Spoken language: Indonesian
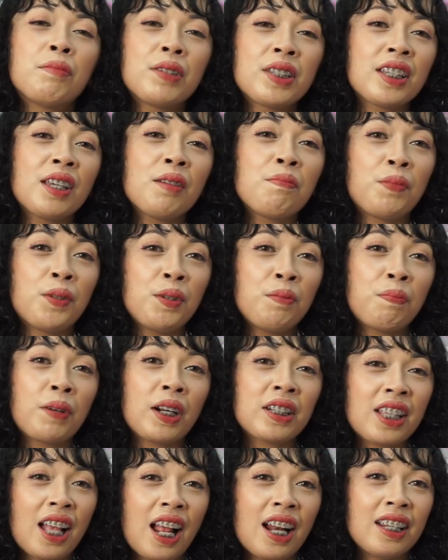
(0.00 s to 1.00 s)
meskipun
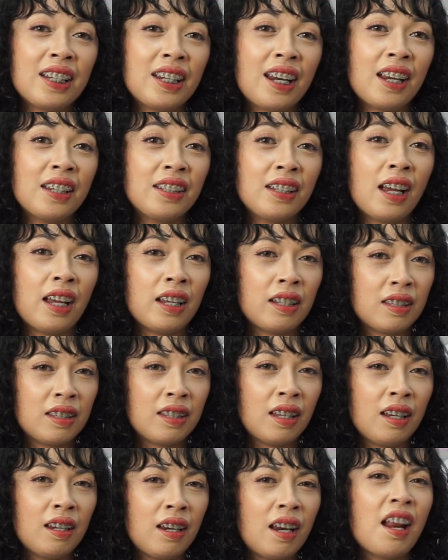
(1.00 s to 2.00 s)
persalinannya
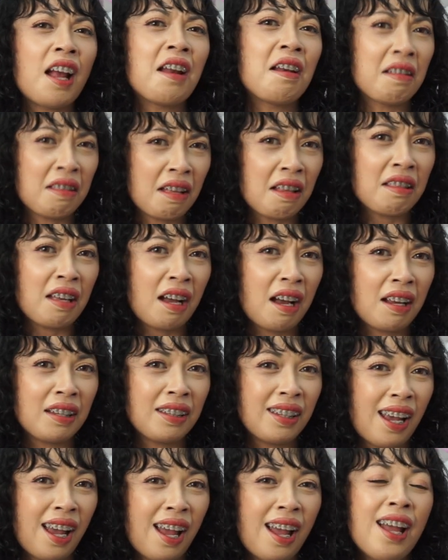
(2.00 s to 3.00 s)
SC dan ada
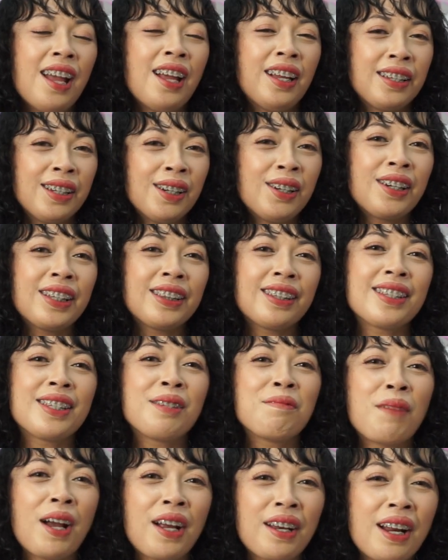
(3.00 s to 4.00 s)
tantangannya Yuk kita
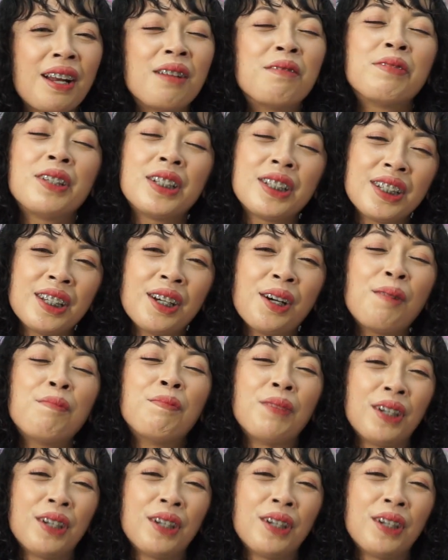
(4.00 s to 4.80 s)
simak dalam video